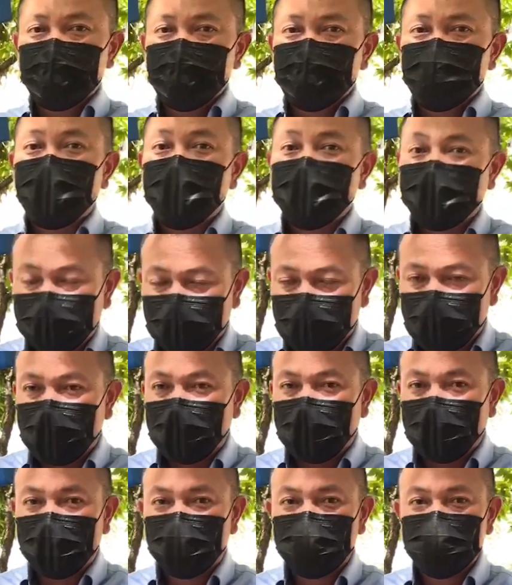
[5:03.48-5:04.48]
เป็นหา
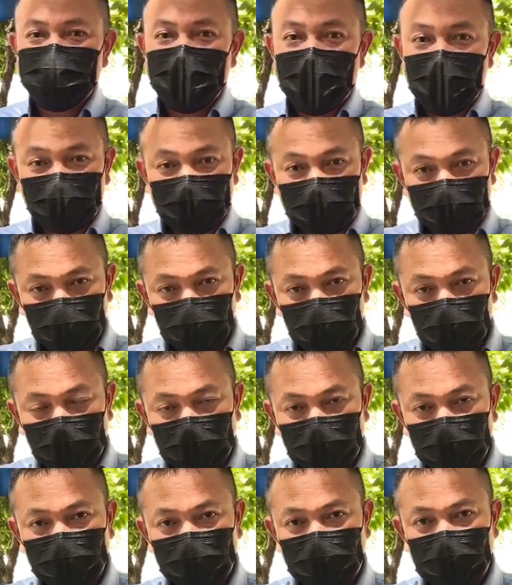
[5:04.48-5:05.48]
อย่างเร่ง ด่วน
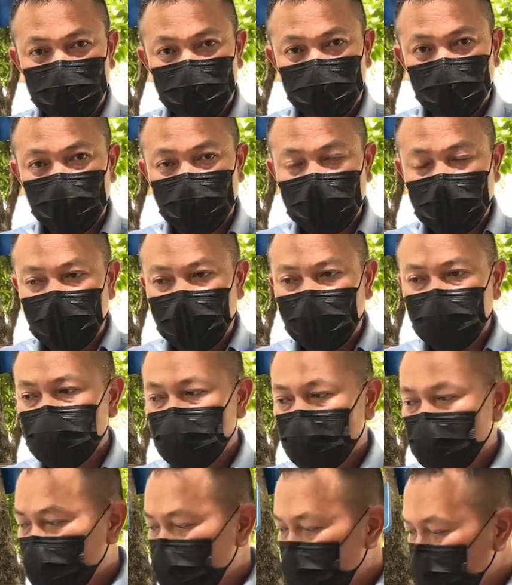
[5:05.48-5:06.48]
นะครับ เพราะว่า
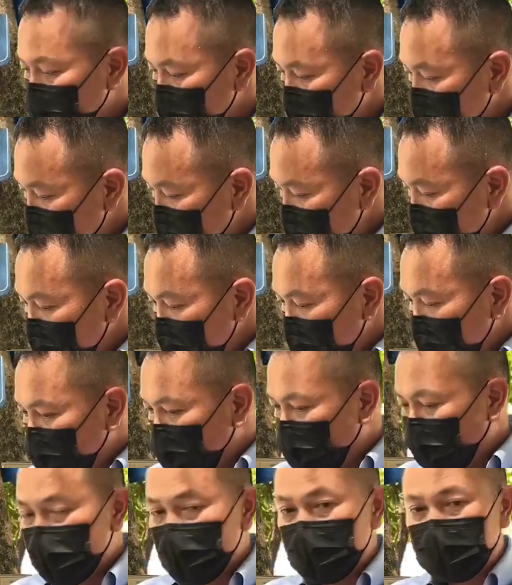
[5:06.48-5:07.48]
ตอน
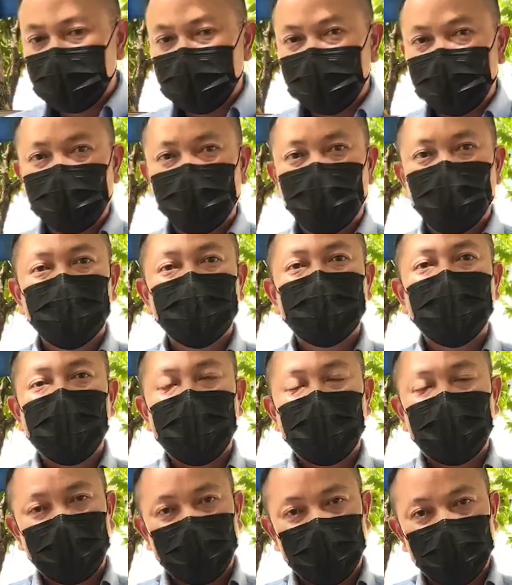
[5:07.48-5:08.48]
นี้คนไข่
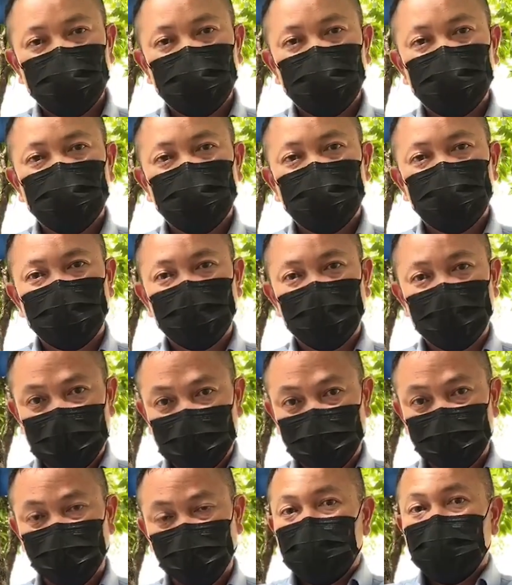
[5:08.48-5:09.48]
กะเริ่ม
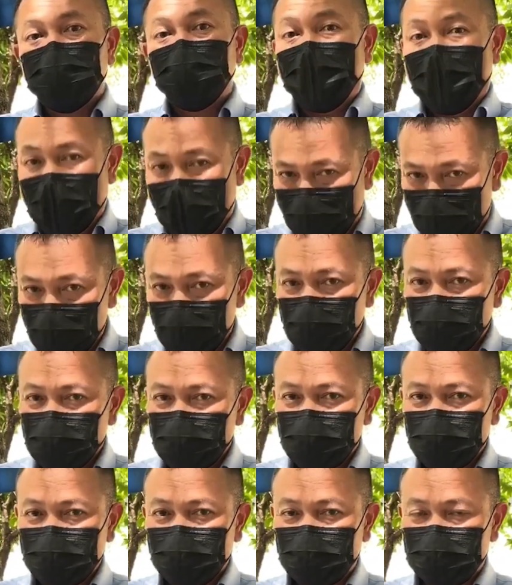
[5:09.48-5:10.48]
หลาย
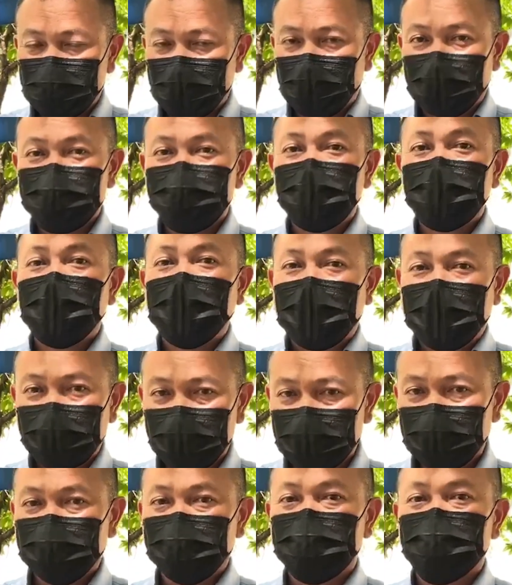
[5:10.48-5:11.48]
ต้องใช้คำว่าหลายขึ้น
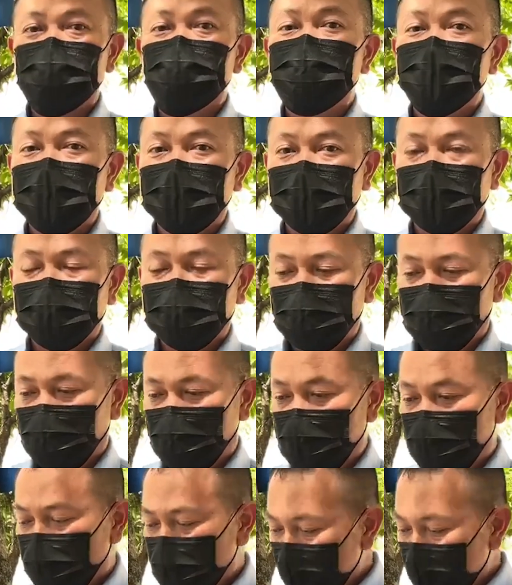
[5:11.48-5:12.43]
สู้มือนะครับ